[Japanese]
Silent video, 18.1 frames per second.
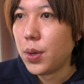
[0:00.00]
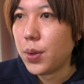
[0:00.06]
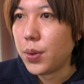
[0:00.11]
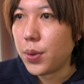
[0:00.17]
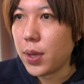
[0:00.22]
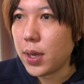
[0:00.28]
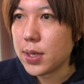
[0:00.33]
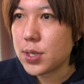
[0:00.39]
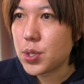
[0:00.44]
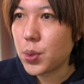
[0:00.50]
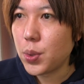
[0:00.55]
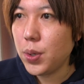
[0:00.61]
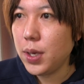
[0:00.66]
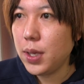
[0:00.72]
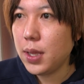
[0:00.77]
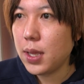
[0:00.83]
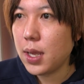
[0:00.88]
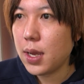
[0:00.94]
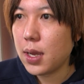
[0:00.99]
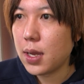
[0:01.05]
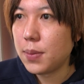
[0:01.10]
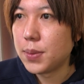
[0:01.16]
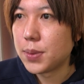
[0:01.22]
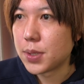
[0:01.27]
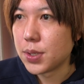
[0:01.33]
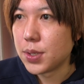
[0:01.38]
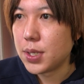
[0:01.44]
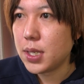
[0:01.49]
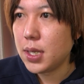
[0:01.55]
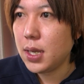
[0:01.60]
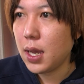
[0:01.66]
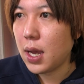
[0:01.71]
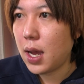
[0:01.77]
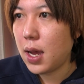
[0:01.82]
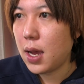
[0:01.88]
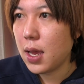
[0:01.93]
で食品添加物
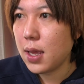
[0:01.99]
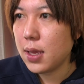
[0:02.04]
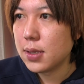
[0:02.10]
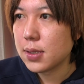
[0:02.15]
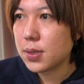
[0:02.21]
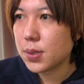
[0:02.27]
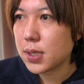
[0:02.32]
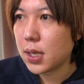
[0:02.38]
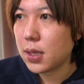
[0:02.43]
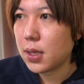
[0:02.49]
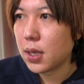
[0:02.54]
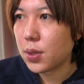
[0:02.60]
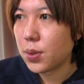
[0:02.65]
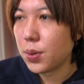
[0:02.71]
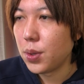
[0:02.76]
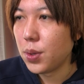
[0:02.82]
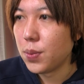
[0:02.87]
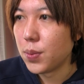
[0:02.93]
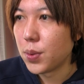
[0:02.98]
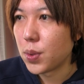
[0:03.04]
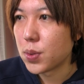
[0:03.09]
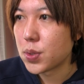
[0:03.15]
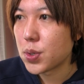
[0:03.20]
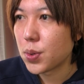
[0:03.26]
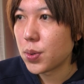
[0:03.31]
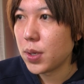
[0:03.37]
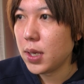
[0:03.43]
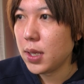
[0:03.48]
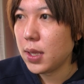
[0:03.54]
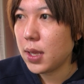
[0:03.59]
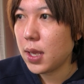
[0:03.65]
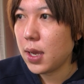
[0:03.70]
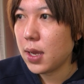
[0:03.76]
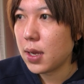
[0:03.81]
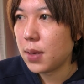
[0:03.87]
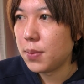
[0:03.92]
ジア塩素酸ナトリウムと食品
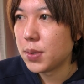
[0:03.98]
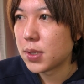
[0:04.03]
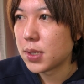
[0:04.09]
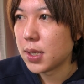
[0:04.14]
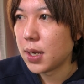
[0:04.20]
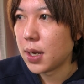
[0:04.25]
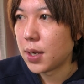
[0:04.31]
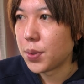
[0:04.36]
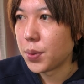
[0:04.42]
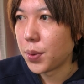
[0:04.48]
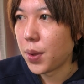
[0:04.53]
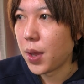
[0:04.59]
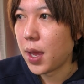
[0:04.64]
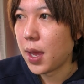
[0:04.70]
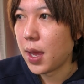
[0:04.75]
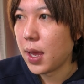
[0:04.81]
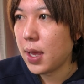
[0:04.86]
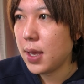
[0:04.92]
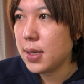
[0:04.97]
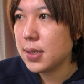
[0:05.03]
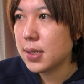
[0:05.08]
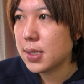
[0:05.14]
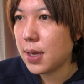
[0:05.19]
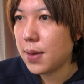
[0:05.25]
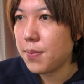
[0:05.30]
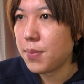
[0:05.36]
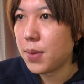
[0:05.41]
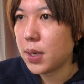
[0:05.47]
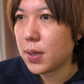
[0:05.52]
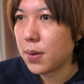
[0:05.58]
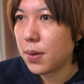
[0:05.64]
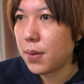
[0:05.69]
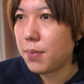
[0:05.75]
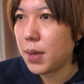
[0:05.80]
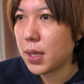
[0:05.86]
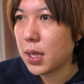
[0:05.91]
添加物である、えー、塩酸ま
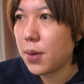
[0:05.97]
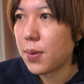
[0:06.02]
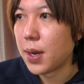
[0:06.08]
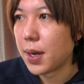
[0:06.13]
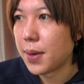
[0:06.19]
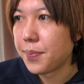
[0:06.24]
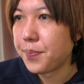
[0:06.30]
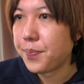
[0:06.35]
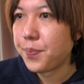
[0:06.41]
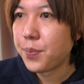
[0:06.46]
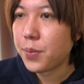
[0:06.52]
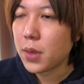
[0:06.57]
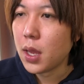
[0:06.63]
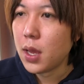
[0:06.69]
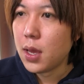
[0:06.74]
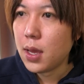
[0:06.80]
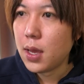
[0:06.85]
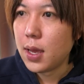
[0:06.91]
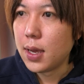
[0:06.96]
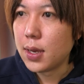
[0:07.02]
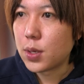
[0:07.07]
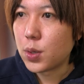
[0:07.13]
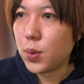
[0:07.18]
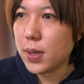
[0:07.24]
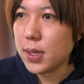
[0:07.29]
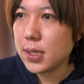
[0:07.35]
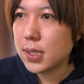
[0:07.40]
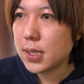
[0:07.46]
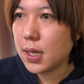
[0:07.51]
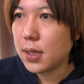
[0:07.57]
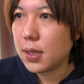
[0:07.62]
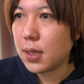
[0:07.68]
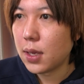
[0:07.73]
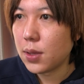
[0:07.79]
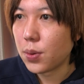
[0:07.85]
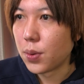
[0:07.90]
または、えクエン
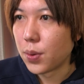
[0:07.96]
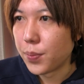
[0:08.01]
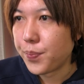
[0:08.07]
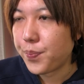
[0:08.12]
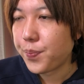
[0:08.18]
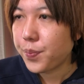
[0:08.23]
酸などを